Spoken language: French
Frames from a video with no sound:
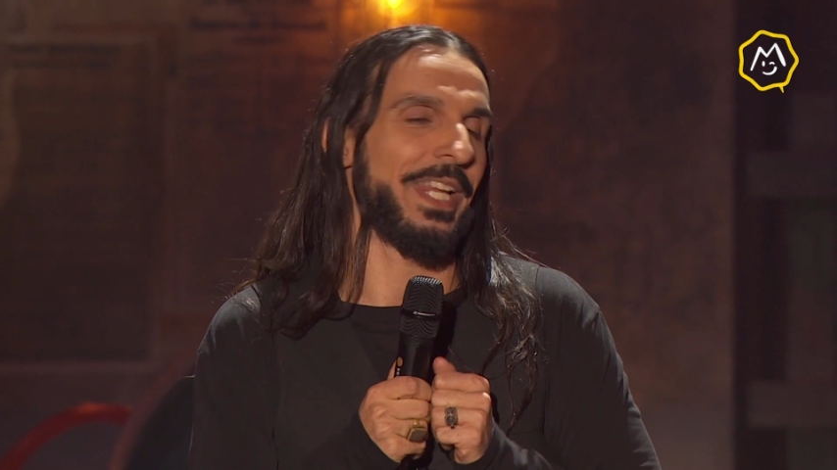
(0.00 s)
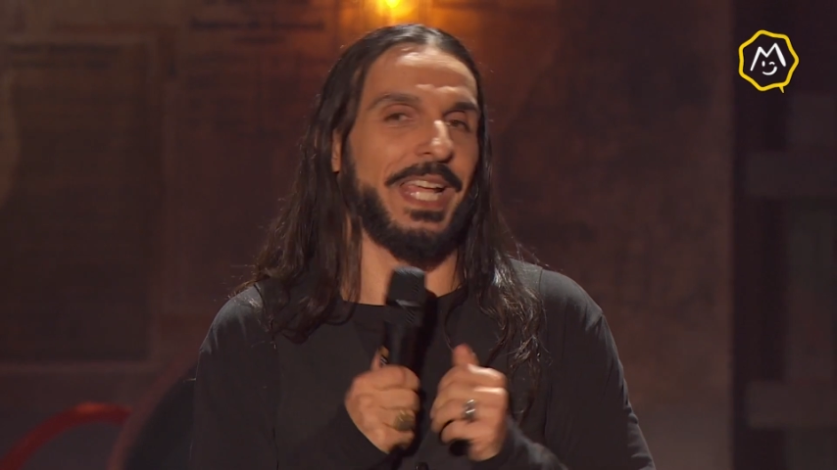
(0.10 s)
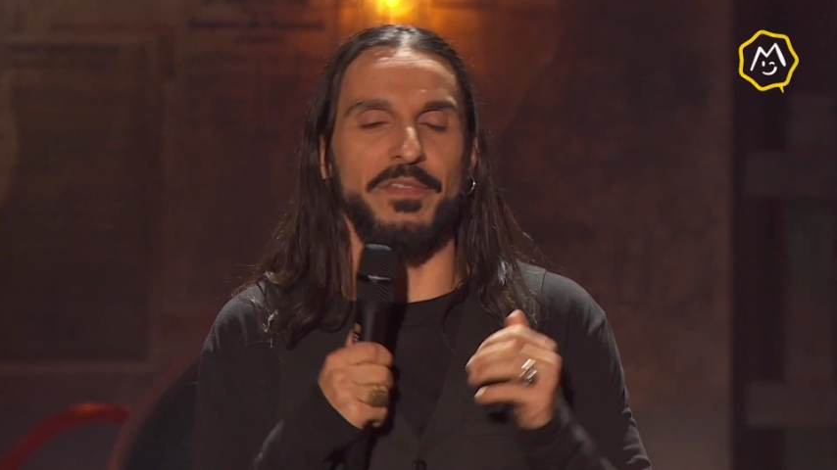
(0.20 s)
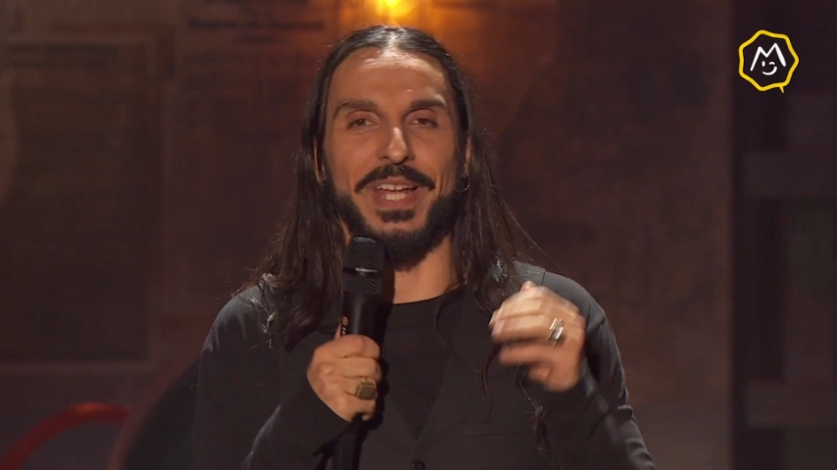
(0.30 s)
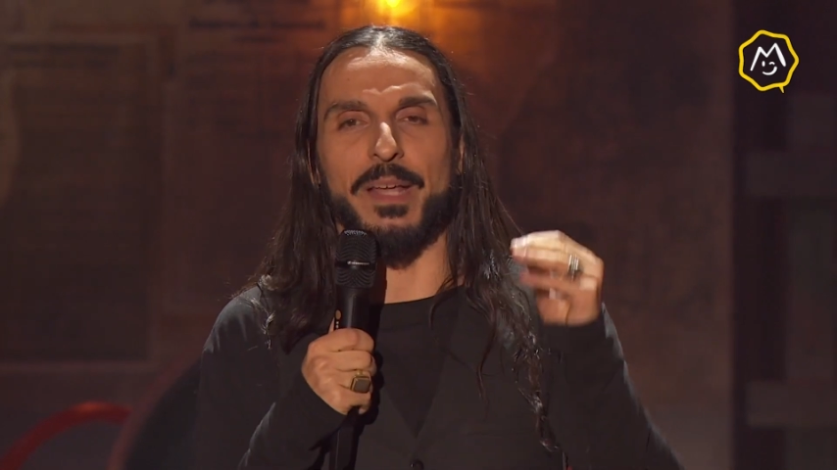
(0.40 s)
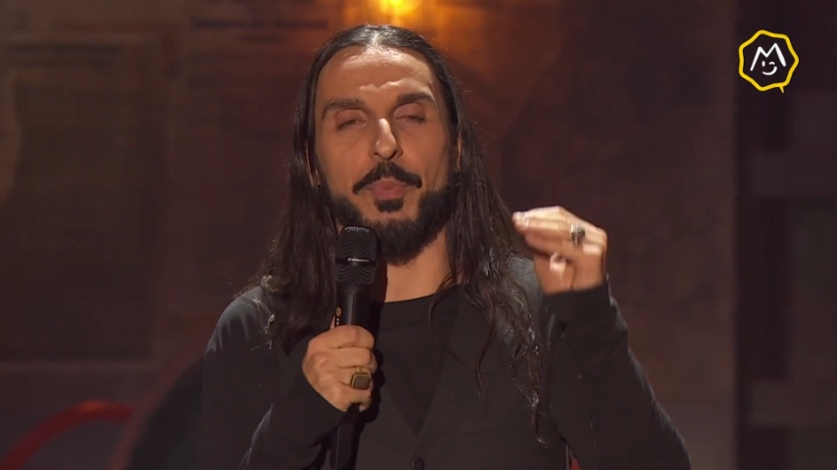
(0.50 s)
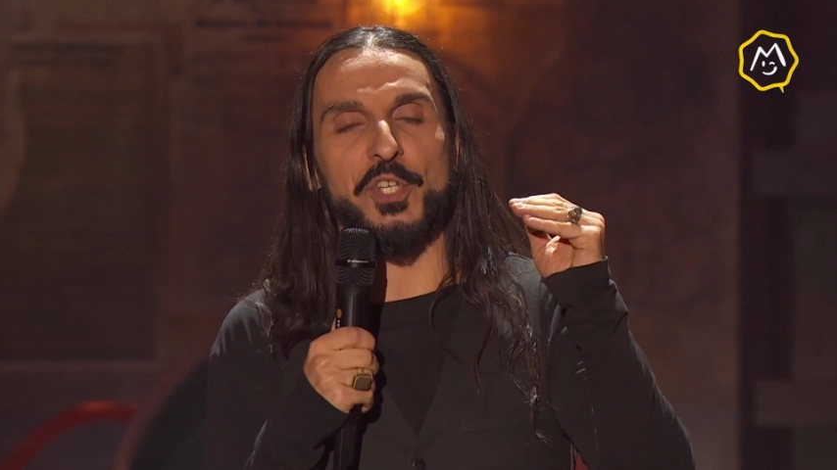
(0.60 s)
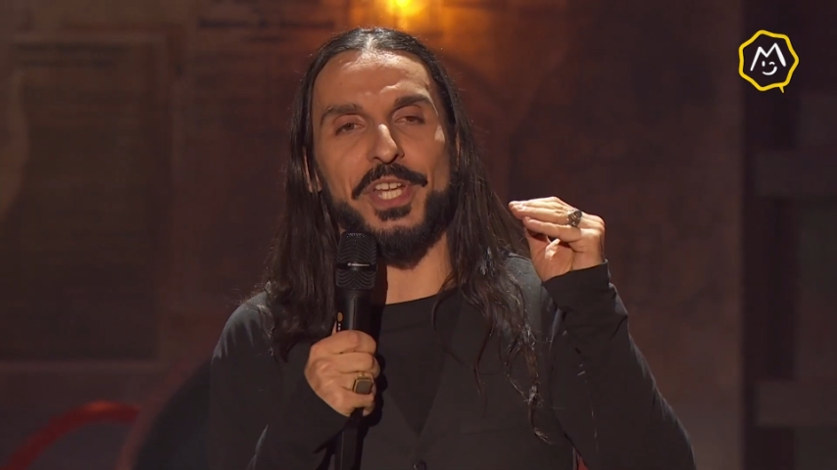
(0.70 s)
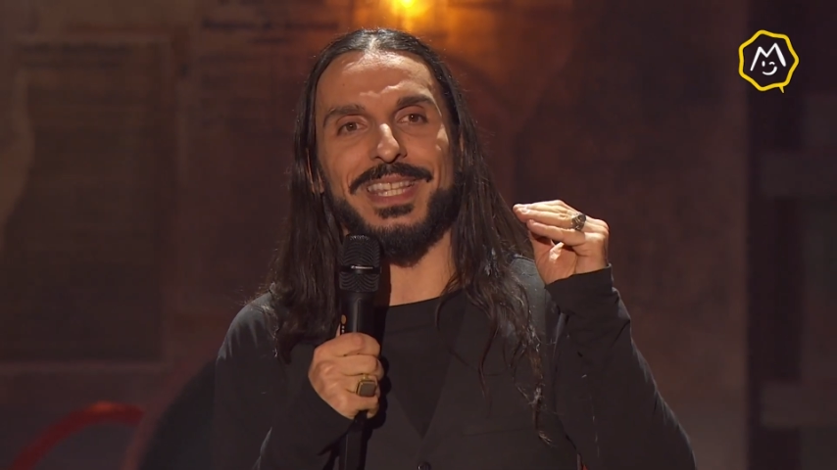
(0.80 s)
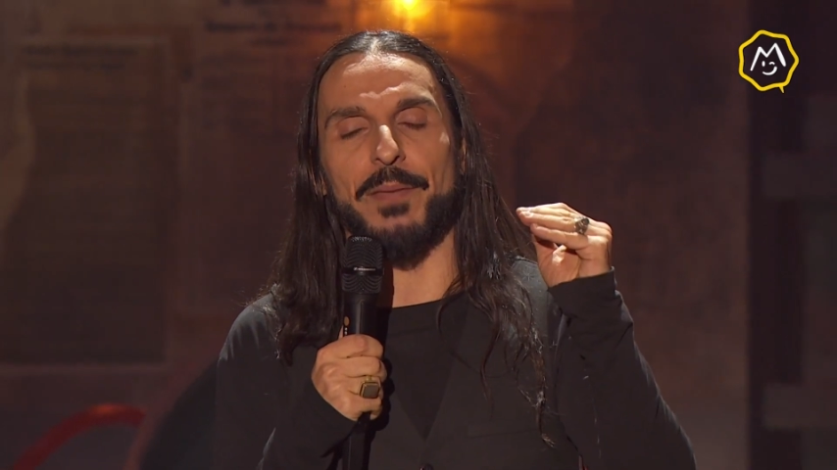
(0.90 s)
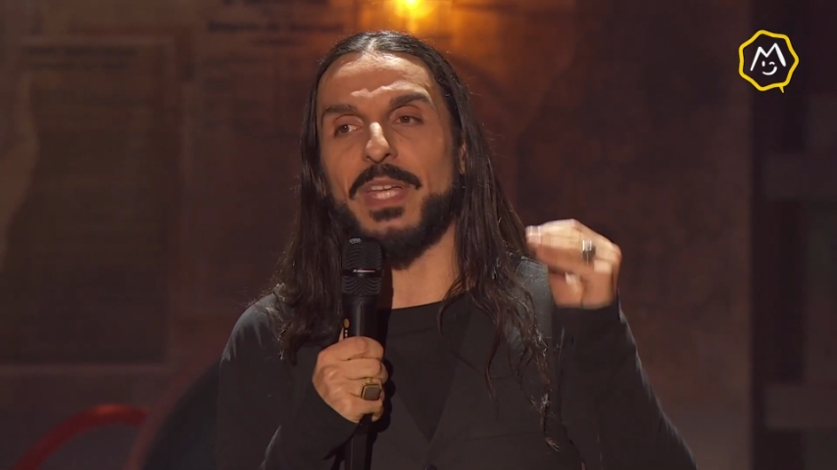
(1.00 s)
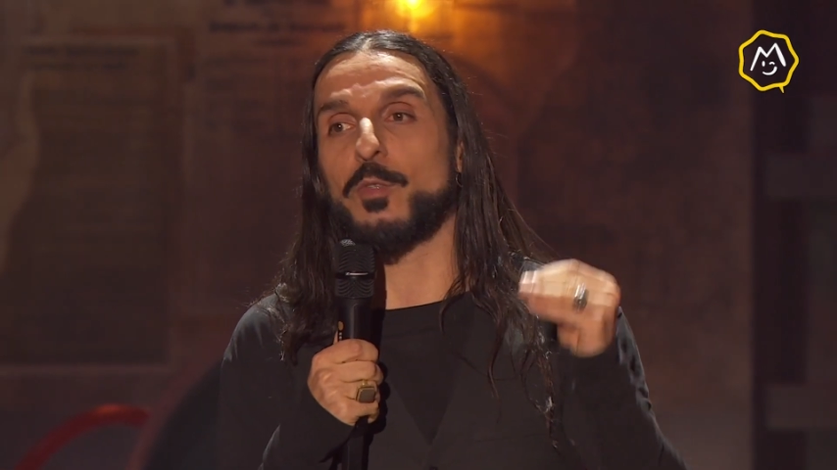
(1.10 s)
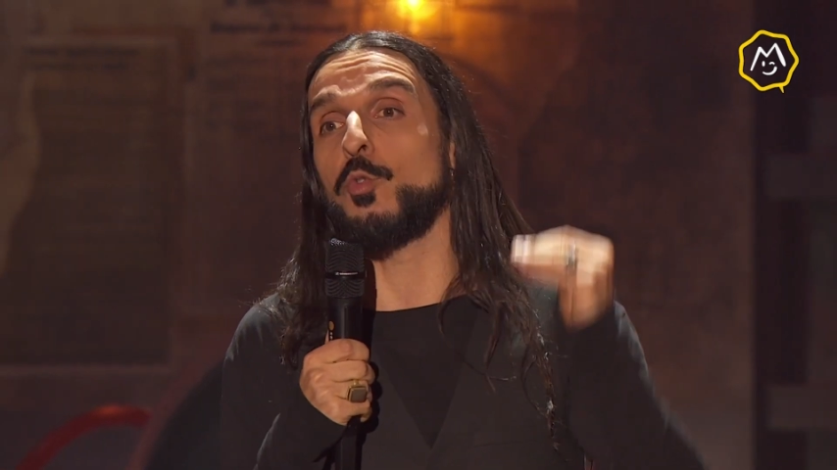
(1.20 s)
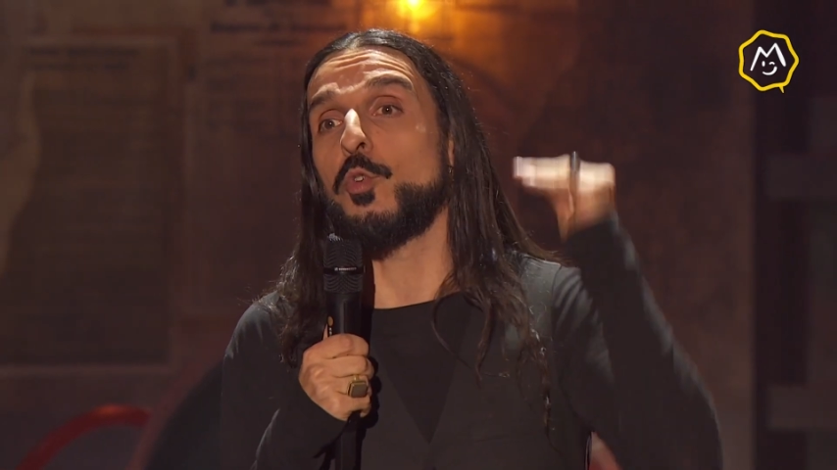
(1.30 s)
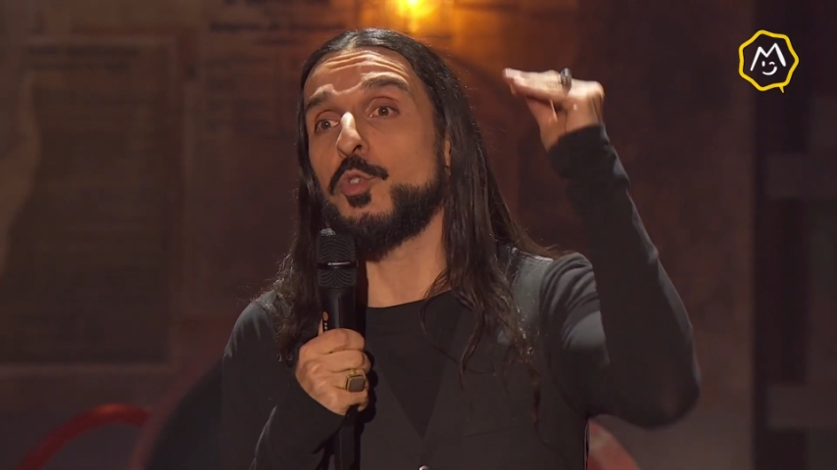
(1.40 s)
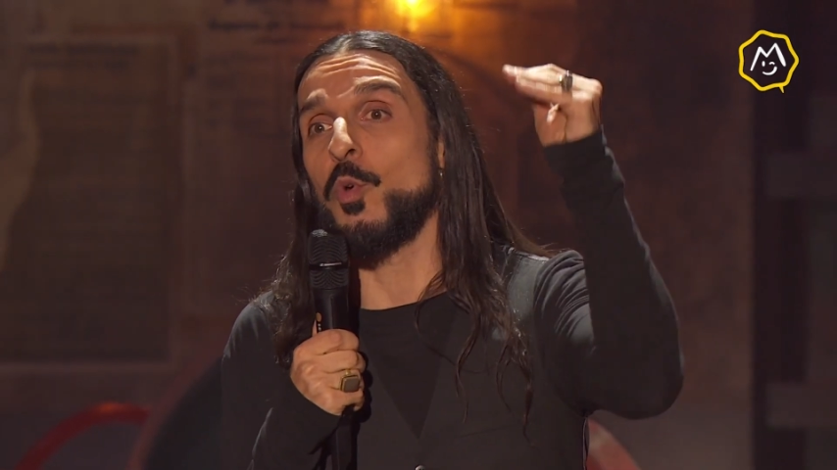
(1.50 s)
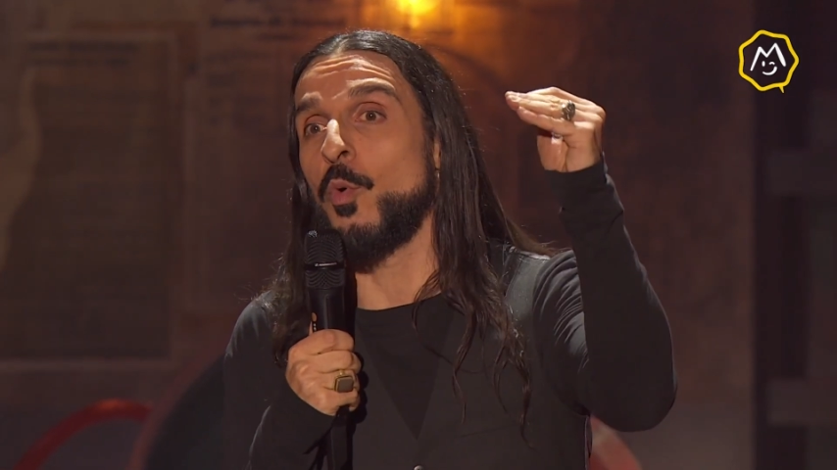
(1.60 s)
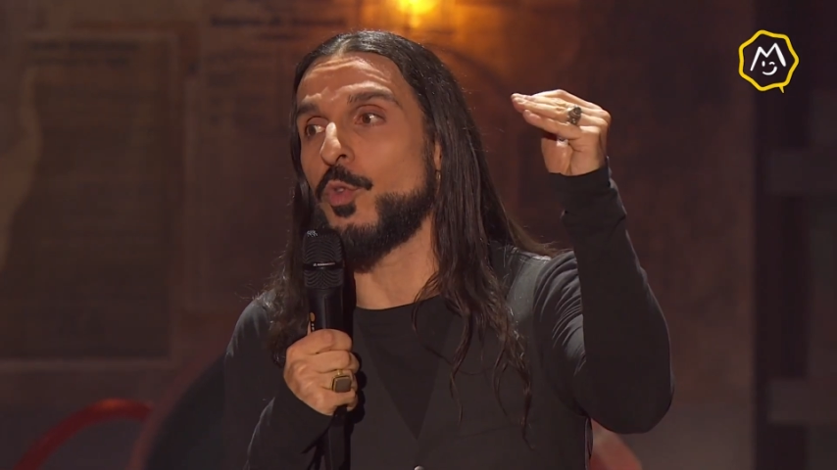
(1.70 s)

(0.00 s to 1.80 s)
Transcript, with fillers: Quelle va être la prochaine étape d'introduction,